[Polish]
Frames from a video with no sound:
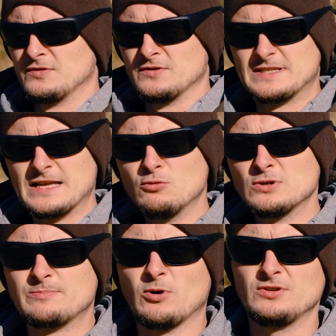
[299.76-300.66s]
z
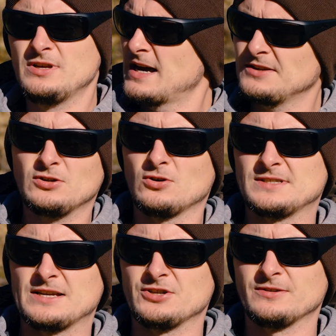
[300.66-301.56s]
tyłu spodni, jak tylko
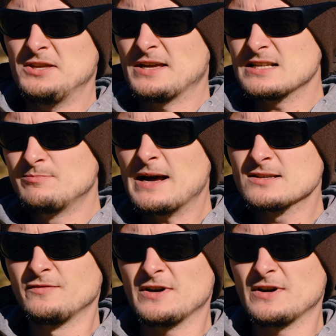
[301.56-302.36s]
chcecie. I teraz bardzo